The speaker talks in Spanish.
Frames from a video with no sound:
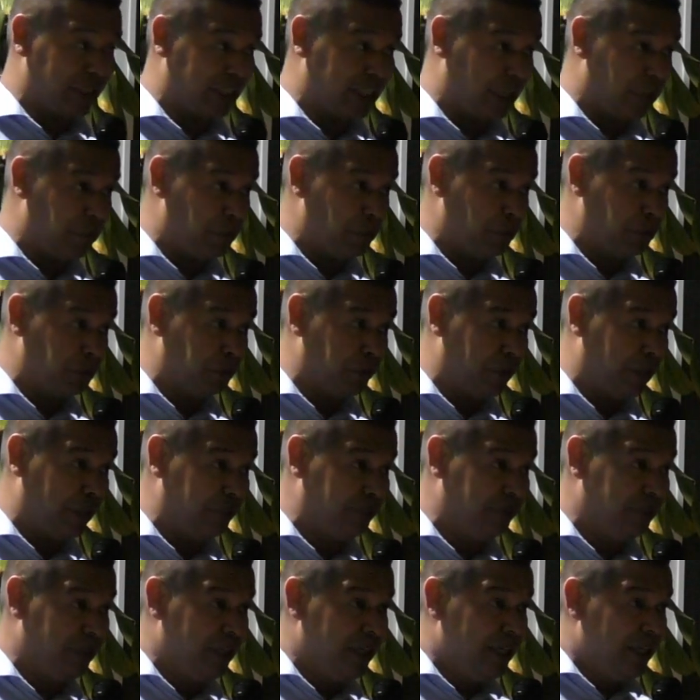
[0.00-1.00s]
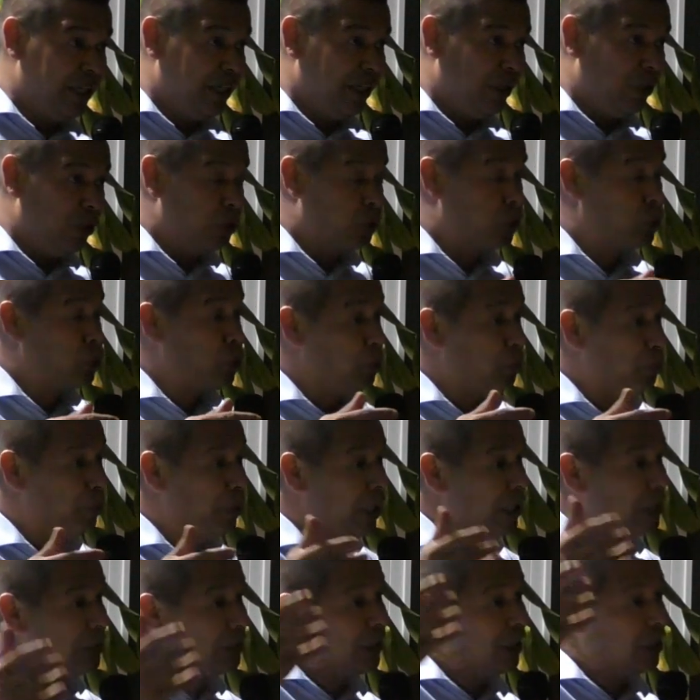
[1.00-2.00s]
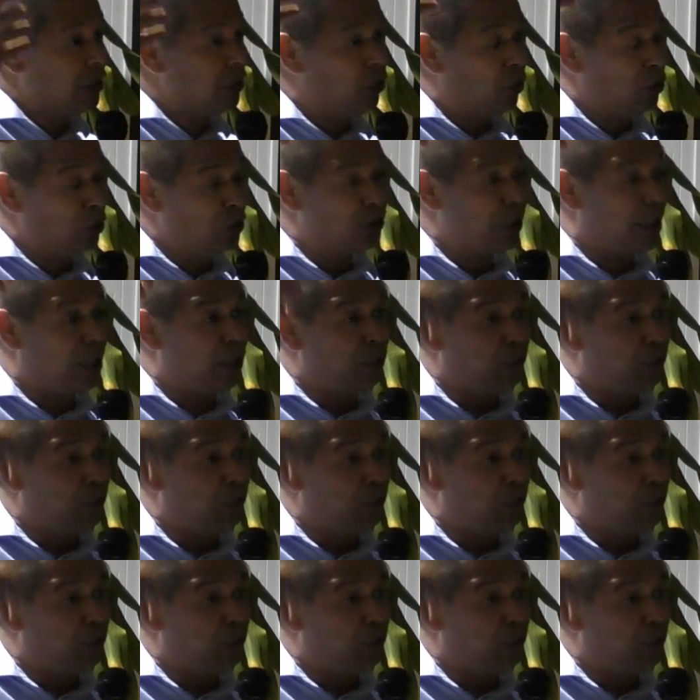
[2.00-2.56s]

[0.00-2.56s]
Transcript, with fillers: estamos bien, los convierte en contra